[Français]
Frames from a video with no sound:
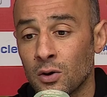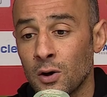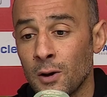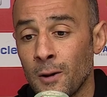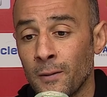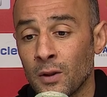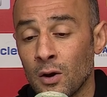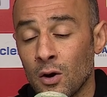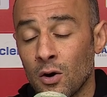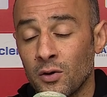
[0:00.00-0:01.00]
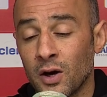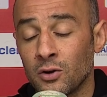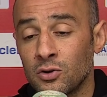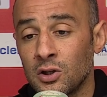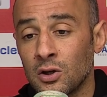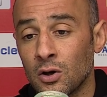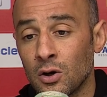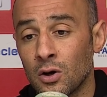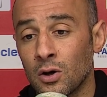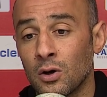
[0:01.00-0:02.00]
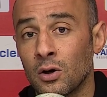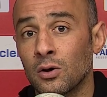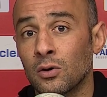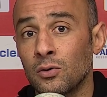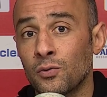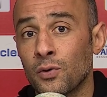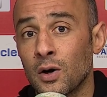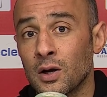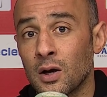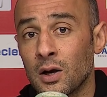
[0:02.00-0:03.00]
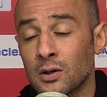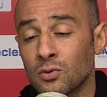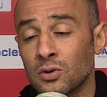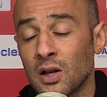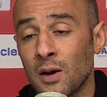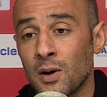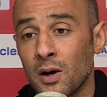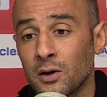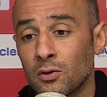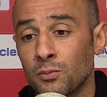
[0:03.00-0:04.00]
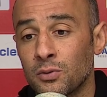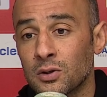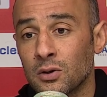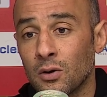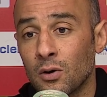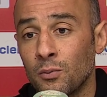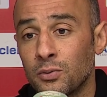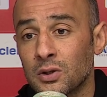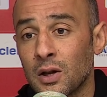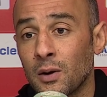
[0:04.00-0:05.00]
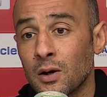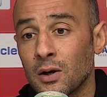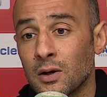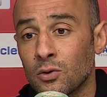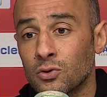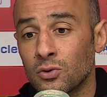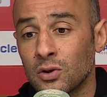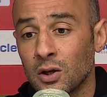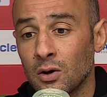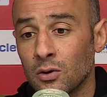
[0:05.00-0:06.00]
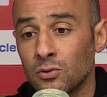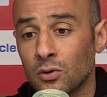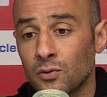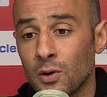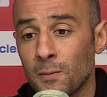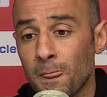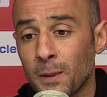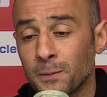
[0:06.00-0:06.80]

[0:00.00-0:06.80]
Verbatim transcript: qu'on on a réussi euh, une fois à sauter la barre et qu'on puisse, on puisse la, la, ressauter euh, une autre fois.